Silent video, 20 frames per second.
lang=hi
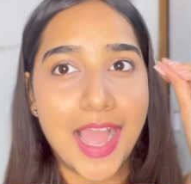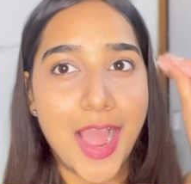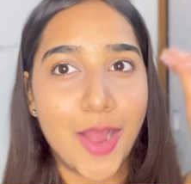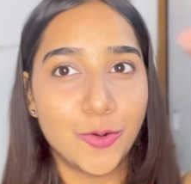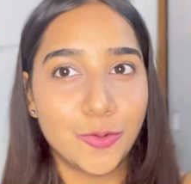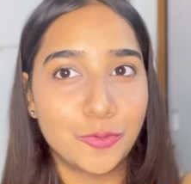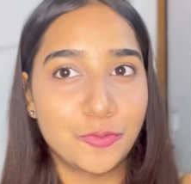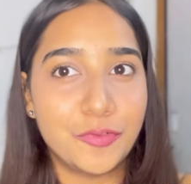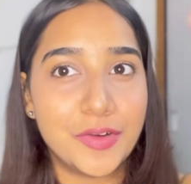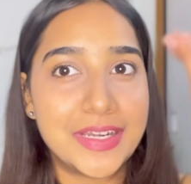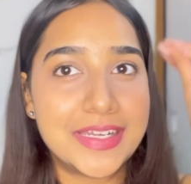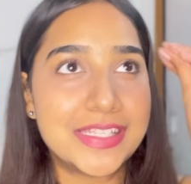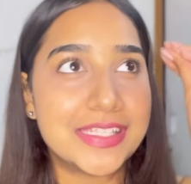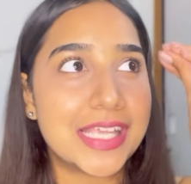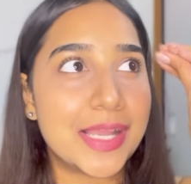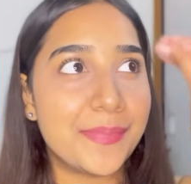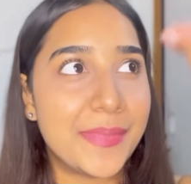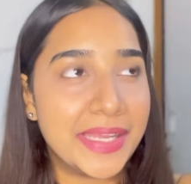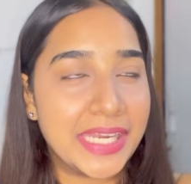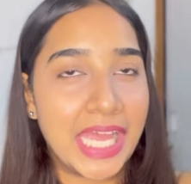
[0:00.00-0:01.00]

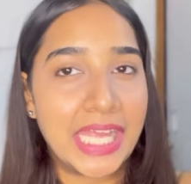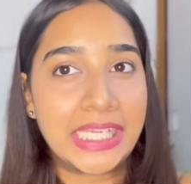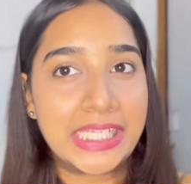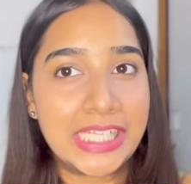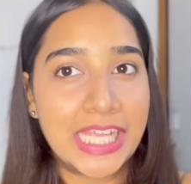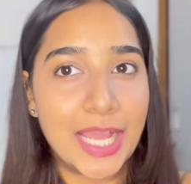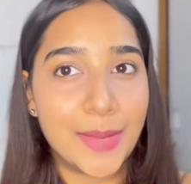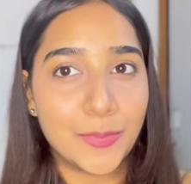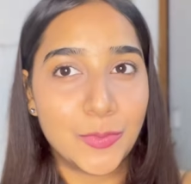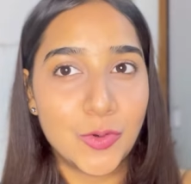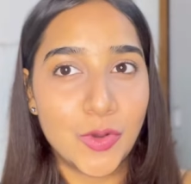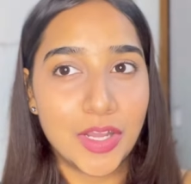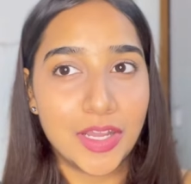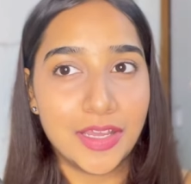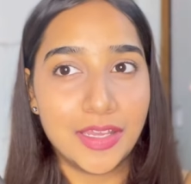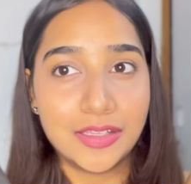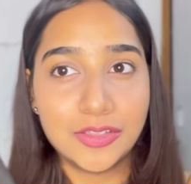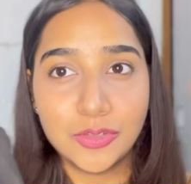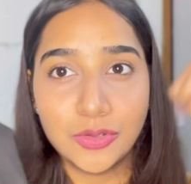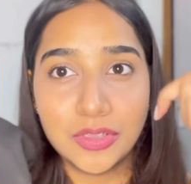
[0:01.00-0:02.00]
आउटफिट्स बनानी है आपको
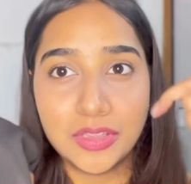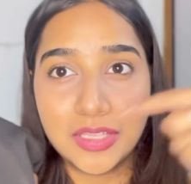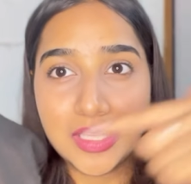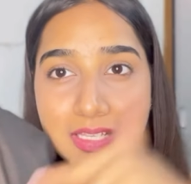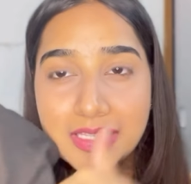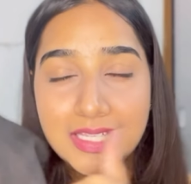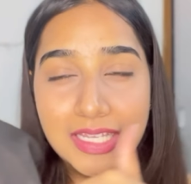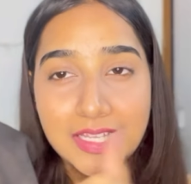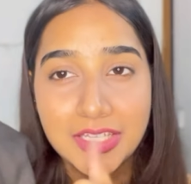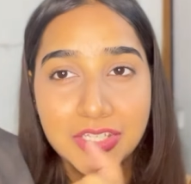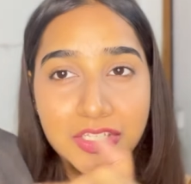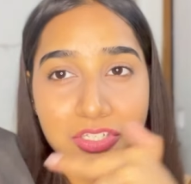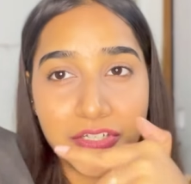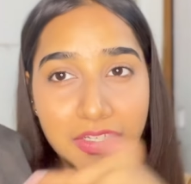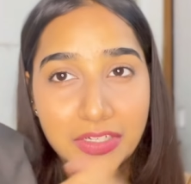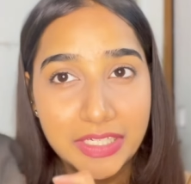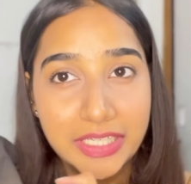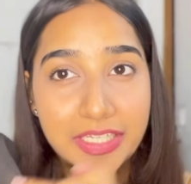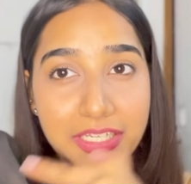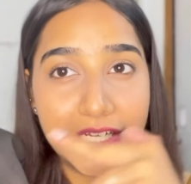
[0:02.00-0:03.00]
अगर तो दिस इज
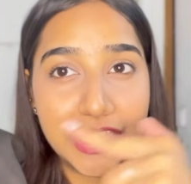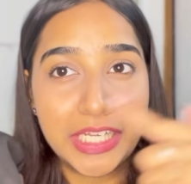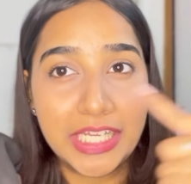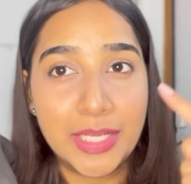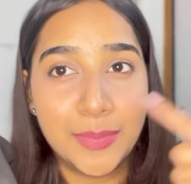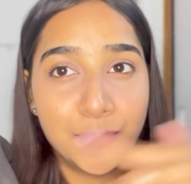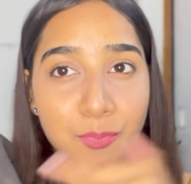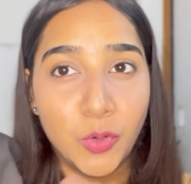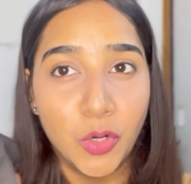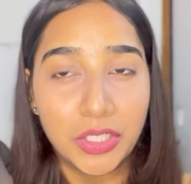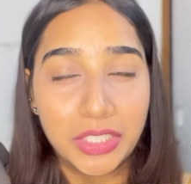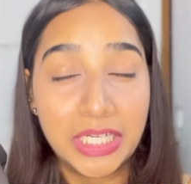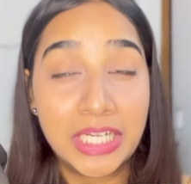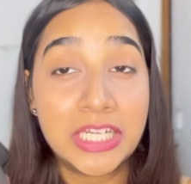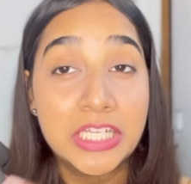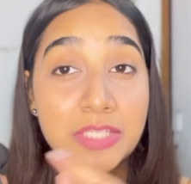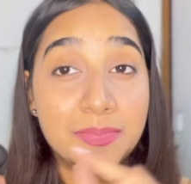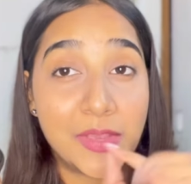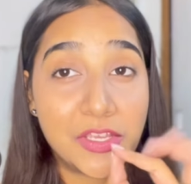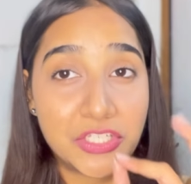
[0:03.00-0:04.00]
रियली रियली
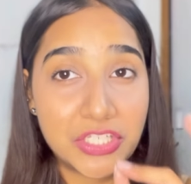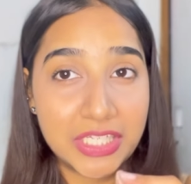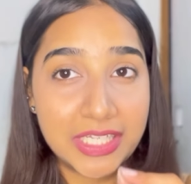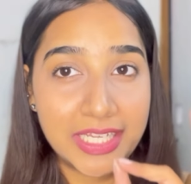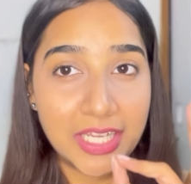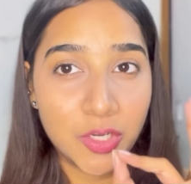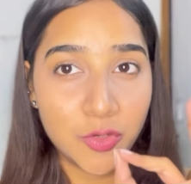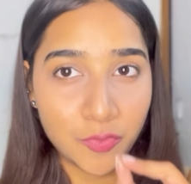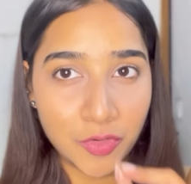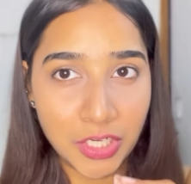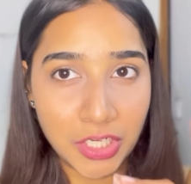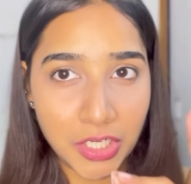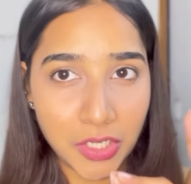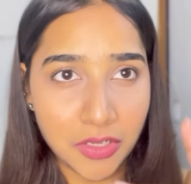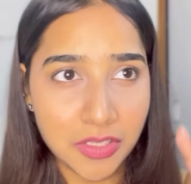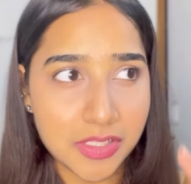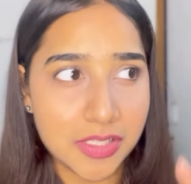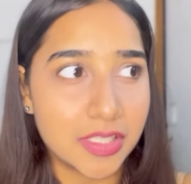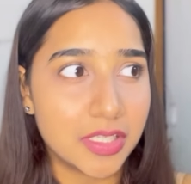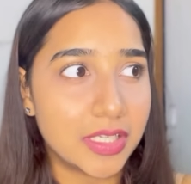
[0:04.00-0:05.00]
इंपॉर्टेंट स्पेशली इन
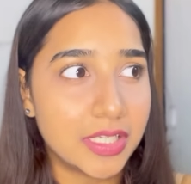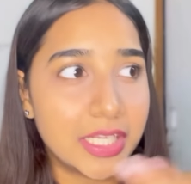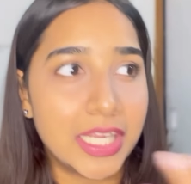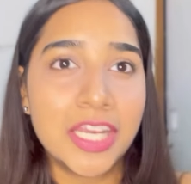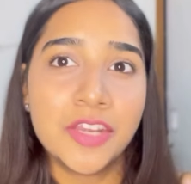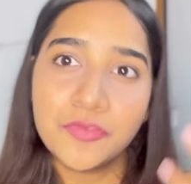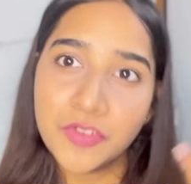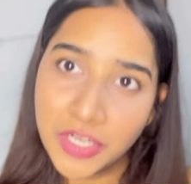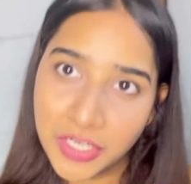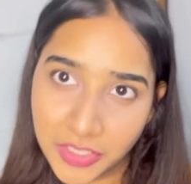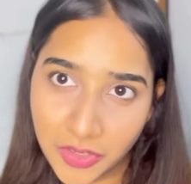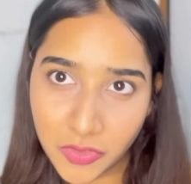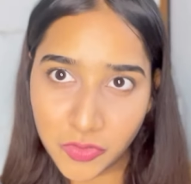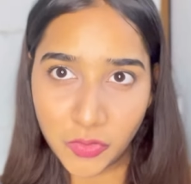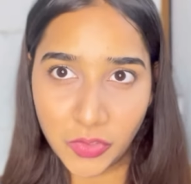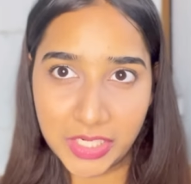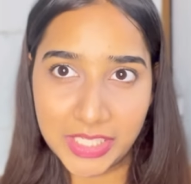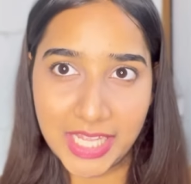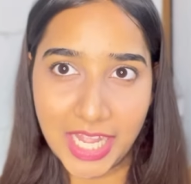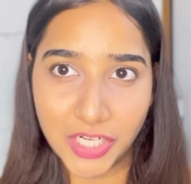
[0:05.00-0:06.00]
विंटर्स इन विंटर्स
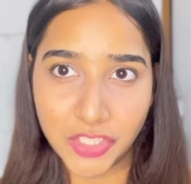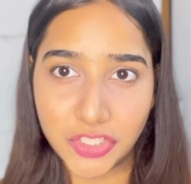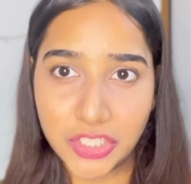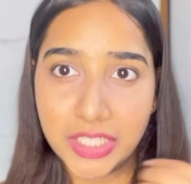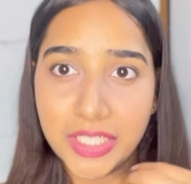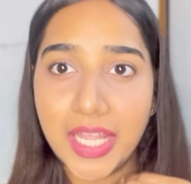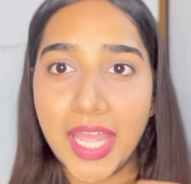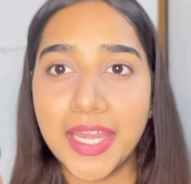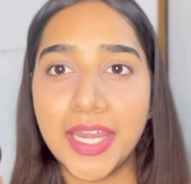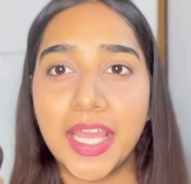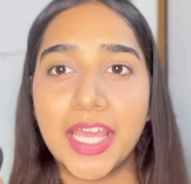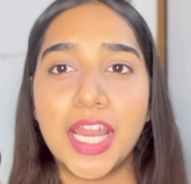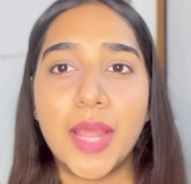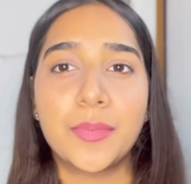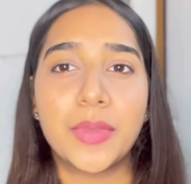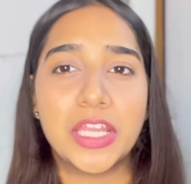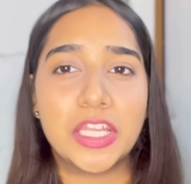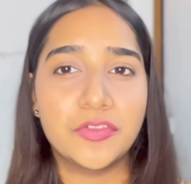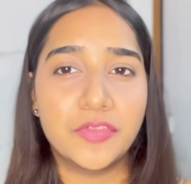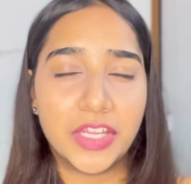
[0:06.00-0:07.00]
ओनली एक्चुअली एंड अगर
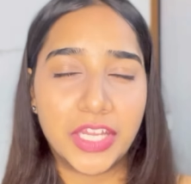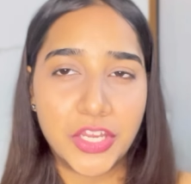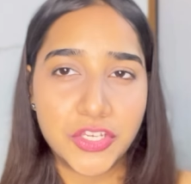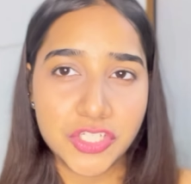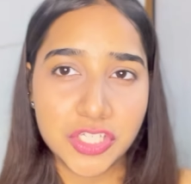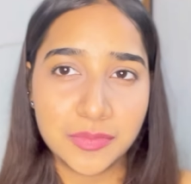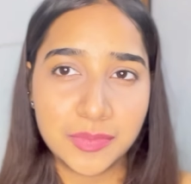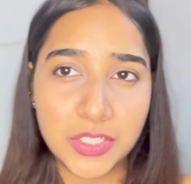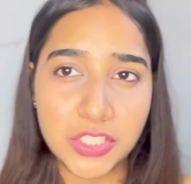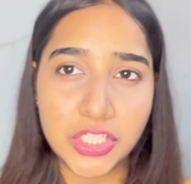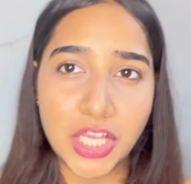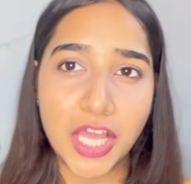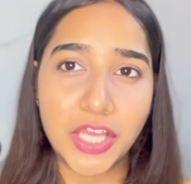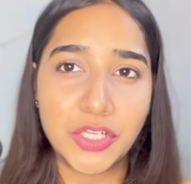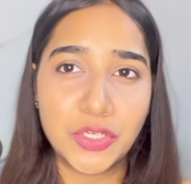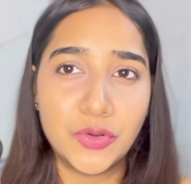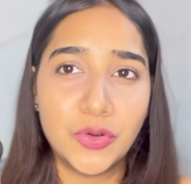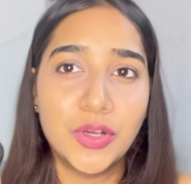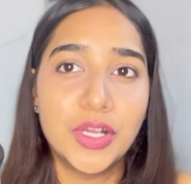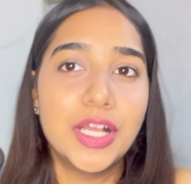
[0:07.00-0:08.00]
आप कहीं वेकेशन पे जा
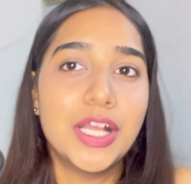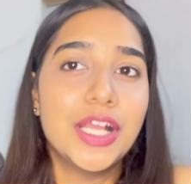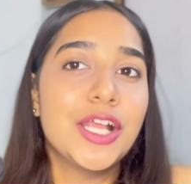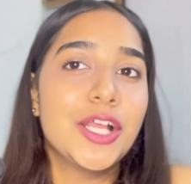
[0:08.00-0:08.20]
रहे हो